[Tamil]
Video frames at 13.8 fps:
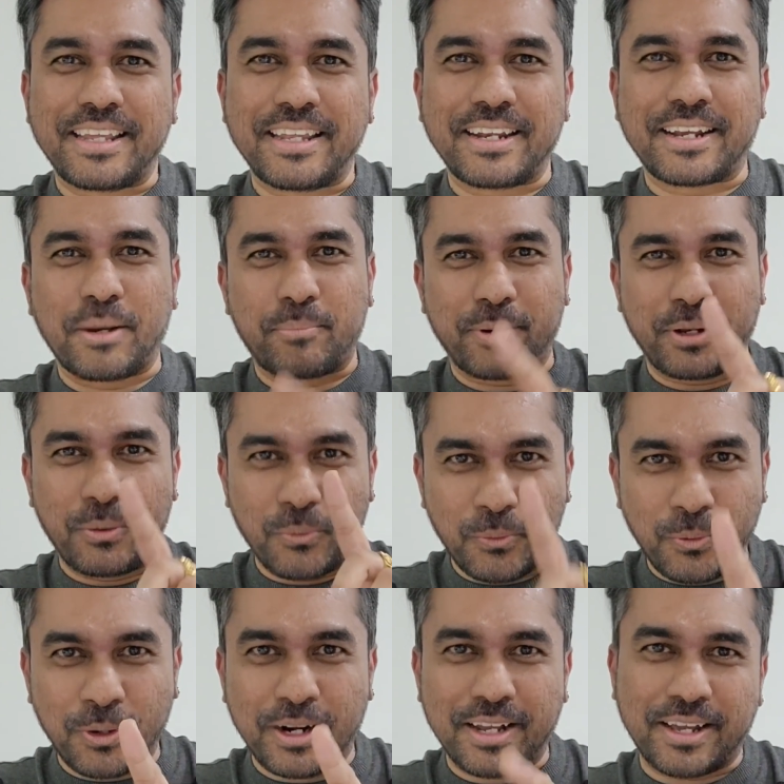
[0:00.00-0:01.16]
இருக்குது அப்படின்னு
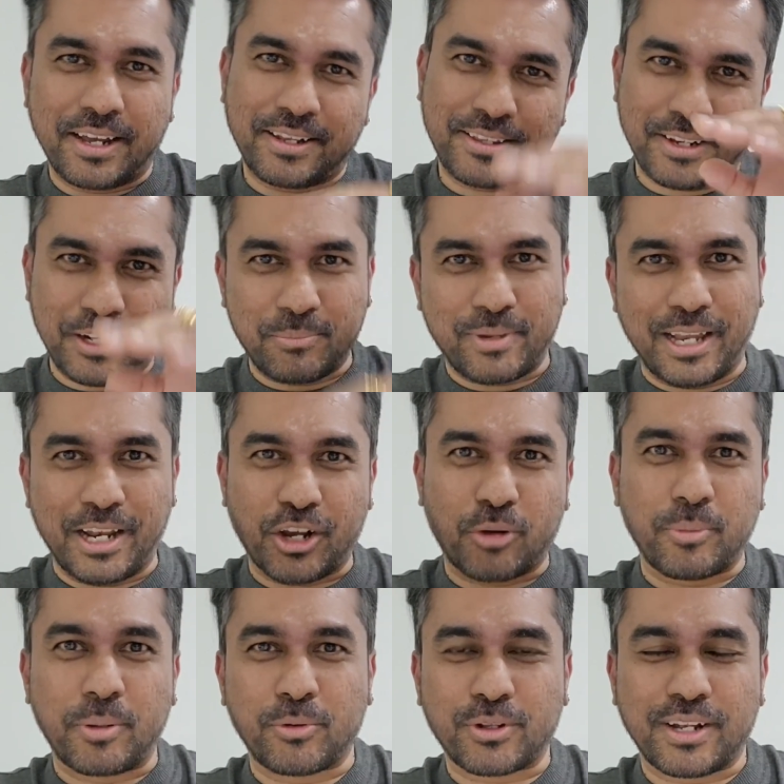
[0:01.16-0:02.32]
உங்களோட கருத்துக்களின் கீழே
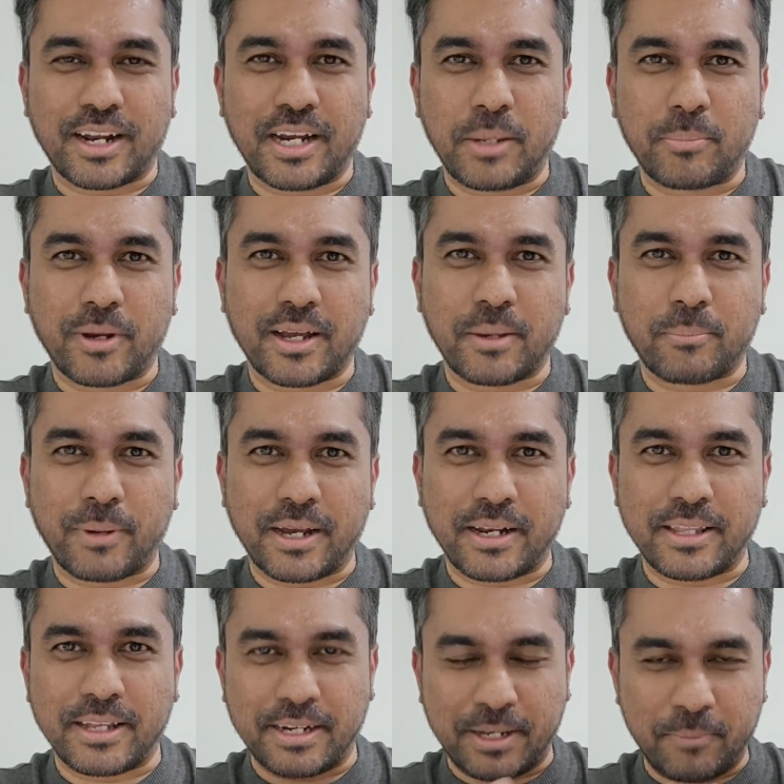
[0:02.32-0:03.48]
கமெண்ட் பாக்ஸில் கண்டிப்பாக
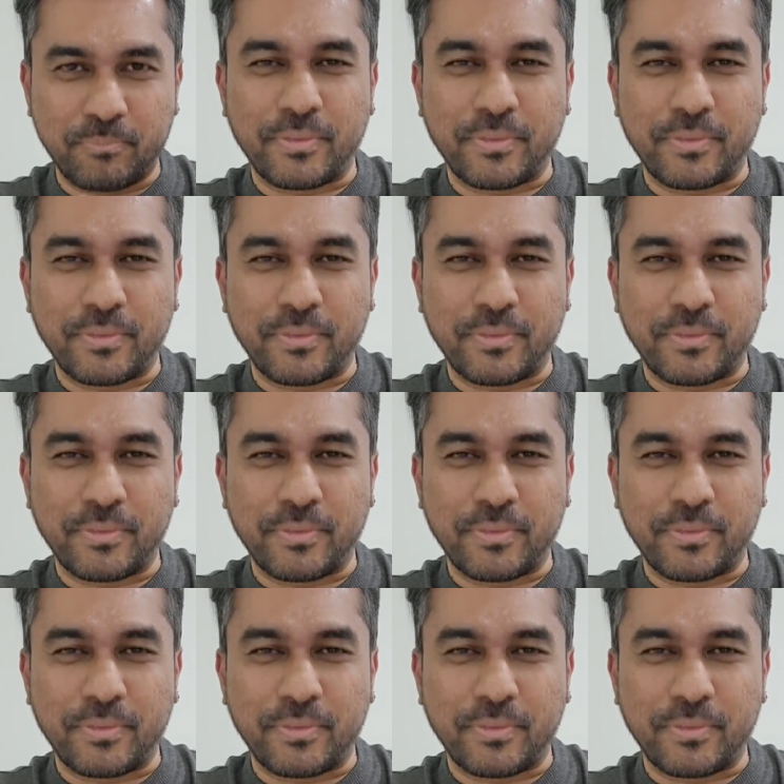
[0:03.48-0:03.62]
பகிர்ந்துக்கிட்டு